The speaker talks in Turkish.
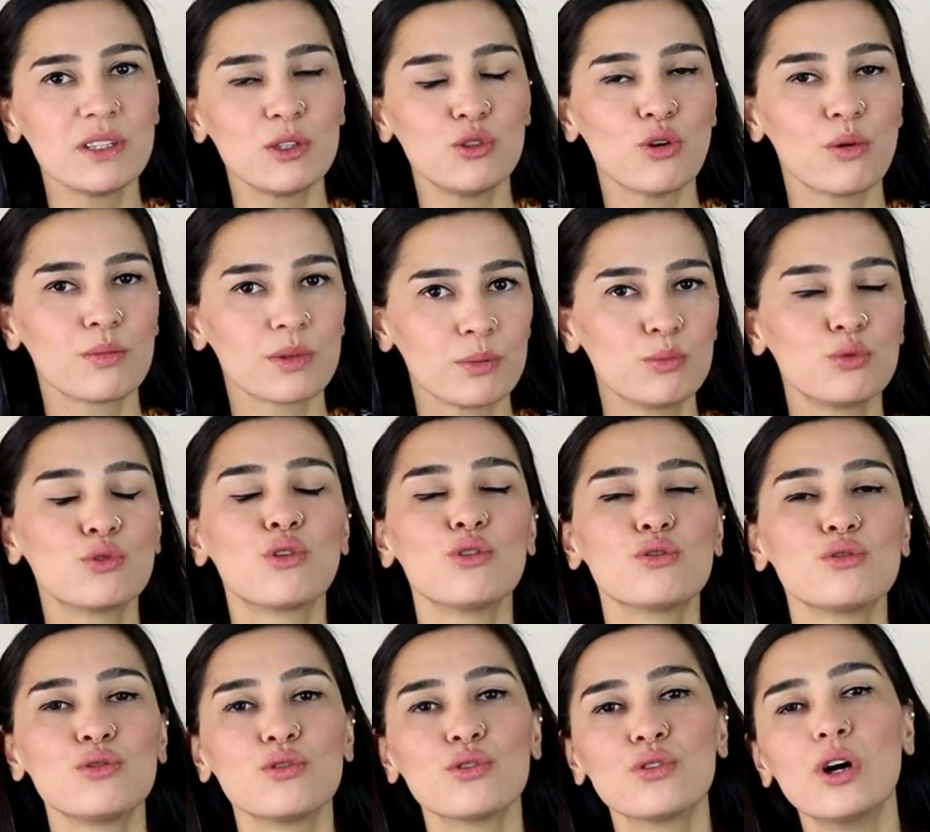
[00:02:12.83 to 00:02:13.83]
videomda bu
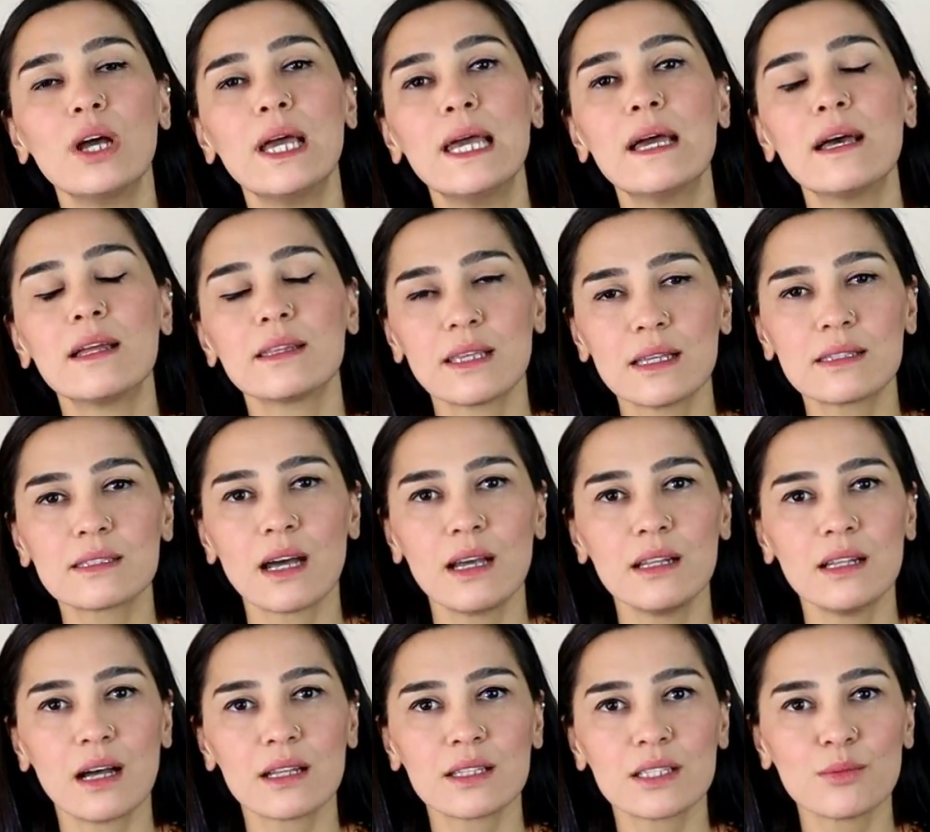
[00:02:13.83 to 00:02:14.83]
konuyu
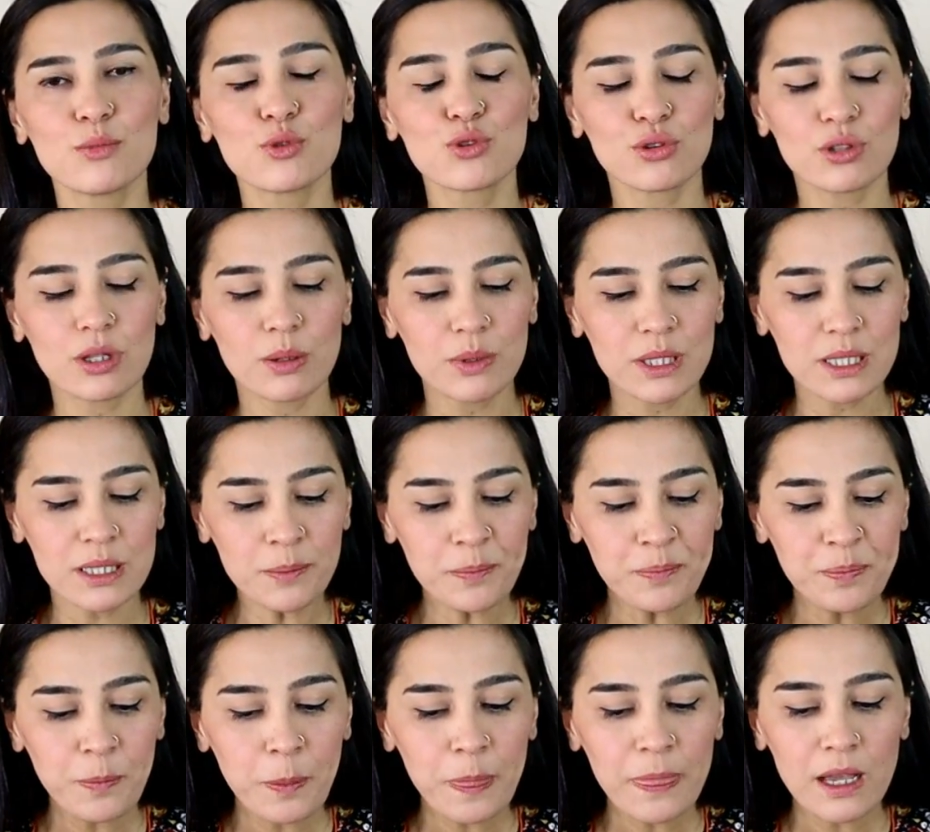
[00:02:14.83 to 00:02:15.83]
detaylandırmış olabilirim.